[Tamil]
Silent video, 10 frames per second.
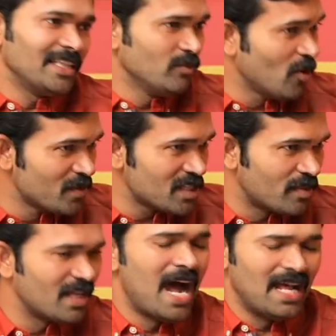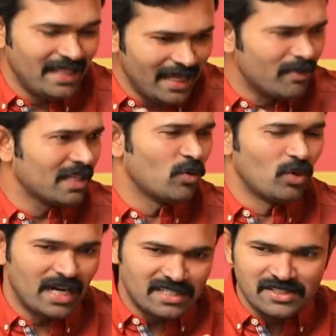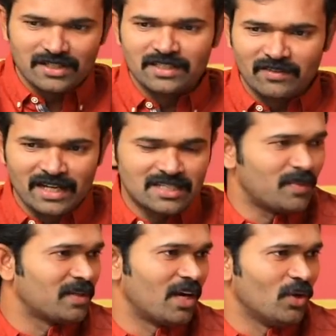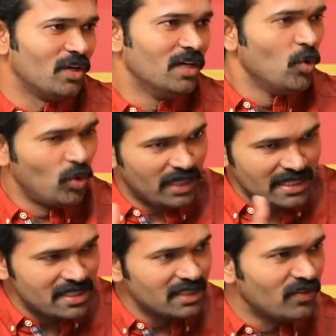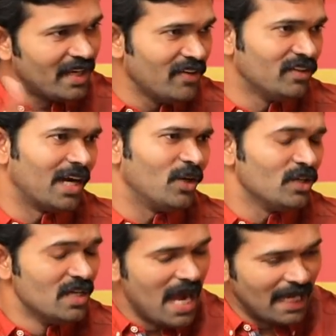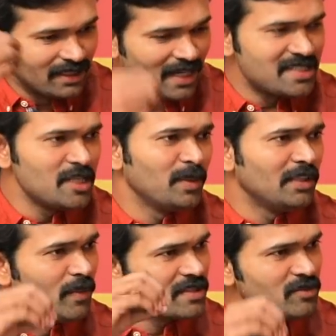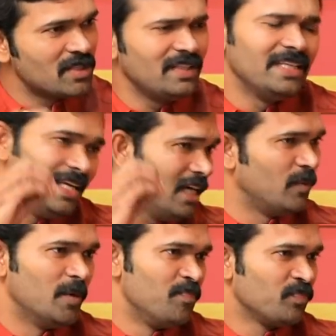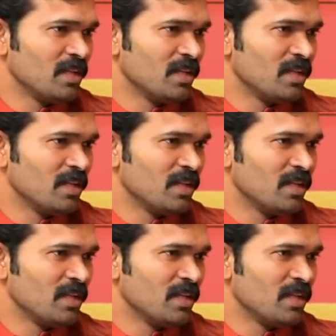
அதிமுக விமர்சனம் பண்ணார் அதே மாதிரி தான் ஒரு கட்சியிலிருந்து வெளியேற்றப்பட்டாலோ ஒரு கட்சியிலிருந்து விலகி விட்டாலோ அந்த கட்சியை பத்தி விமர்சனம் செய்வது இயல்பு